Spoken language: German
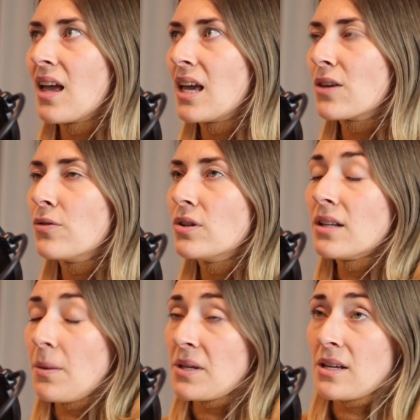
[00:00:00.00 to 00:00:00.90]
Ich würde
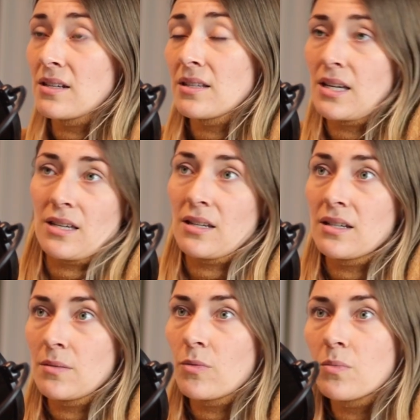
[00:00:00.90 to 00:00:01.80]
nämlich tatsächlich
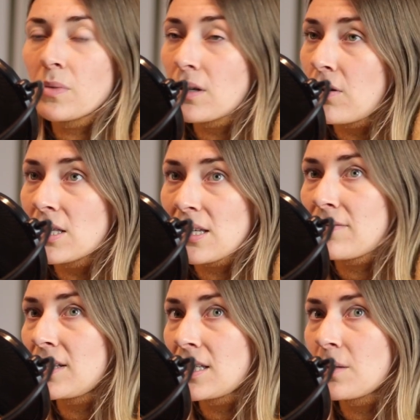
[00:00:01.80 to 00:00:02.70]
Tim und mich auch als
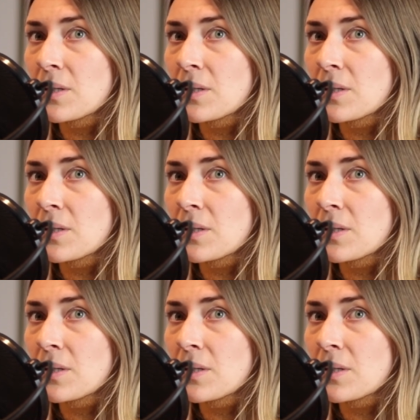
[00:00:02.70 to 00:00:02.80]
reflektiert